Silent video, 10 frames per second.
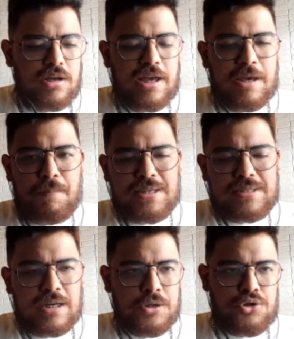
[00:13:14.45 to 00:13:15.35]
é,
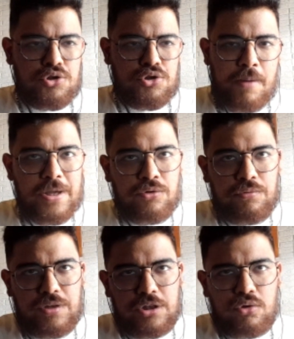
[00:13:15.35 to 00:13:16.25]
basicamente jogar
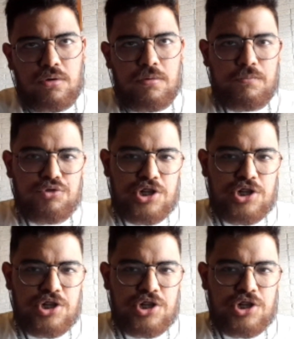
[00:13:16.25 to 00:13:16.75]
Pedro Vitor,